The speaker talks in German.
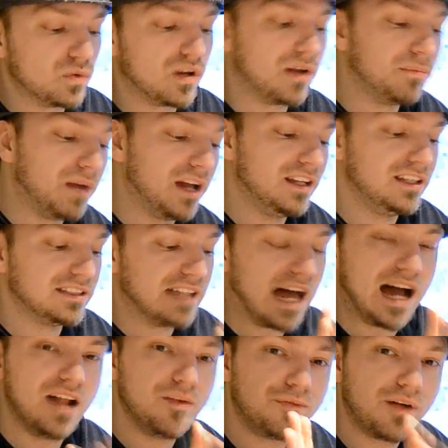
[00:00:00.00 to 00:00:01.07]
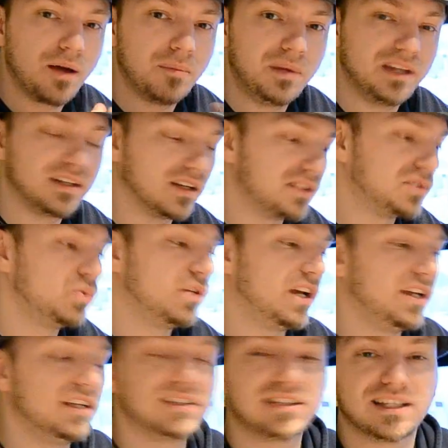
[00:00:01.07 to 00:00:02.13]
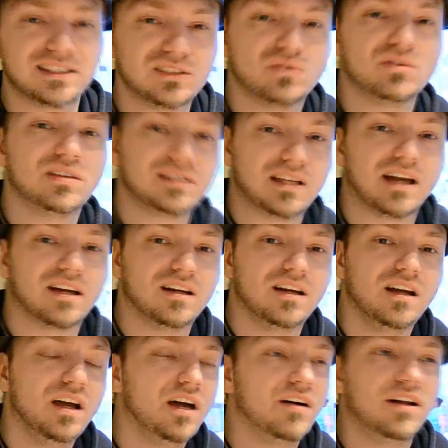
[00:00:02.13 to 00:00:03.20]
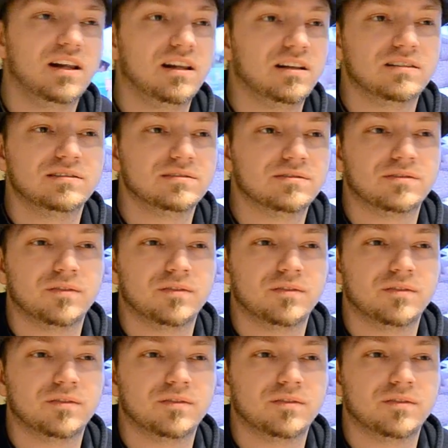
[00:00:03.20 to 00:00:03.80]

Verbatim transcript: oder bei diesen Alpha-Beta-Zugängen ist das so eine Sache, weil